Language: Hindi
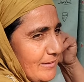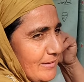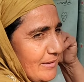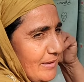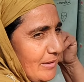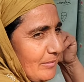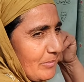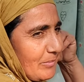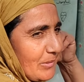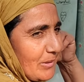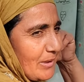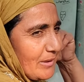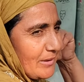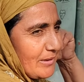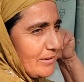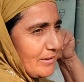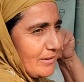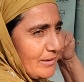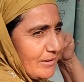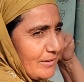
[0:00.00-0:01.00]
कल पूरा
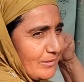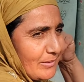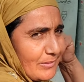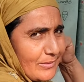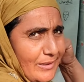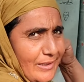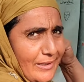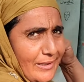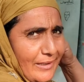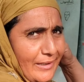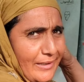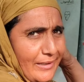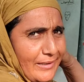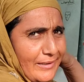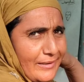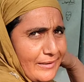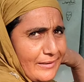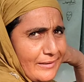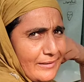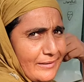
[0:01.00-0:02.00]
दिन भी दुखदा रहेगा
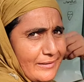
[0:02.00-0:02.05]
ना